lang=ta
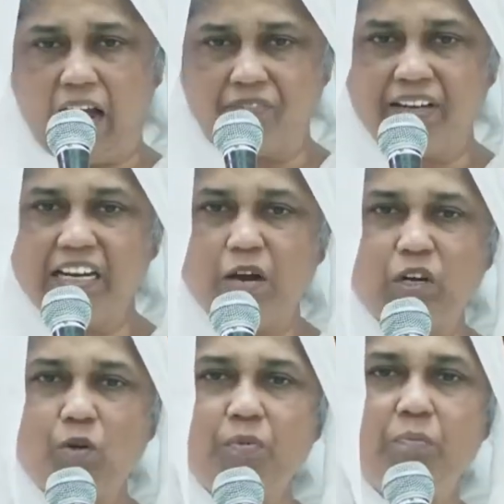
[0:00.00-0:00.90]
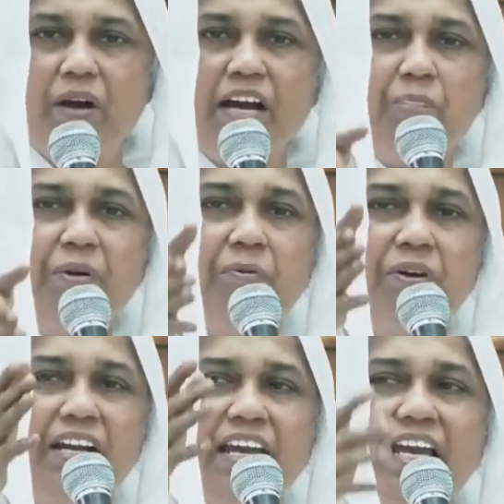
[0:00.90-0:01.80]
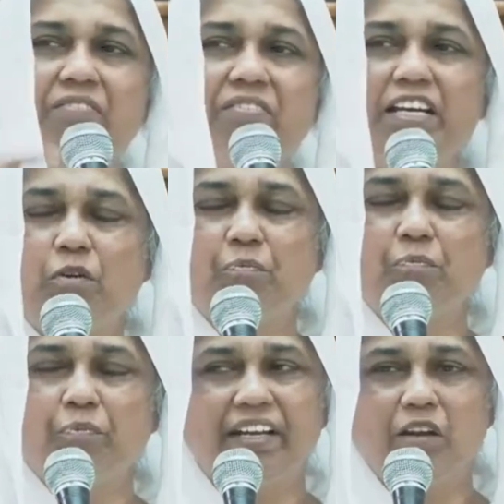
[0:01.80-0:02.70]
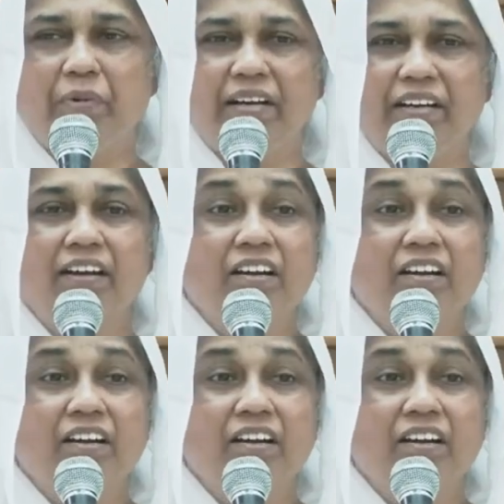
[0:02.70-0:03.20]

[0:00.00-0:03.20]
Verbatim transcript: அவர் நமக்கு முன்பாக இப்படி ஒரு நேர் வழியில் போயிட்டே இருப்பார்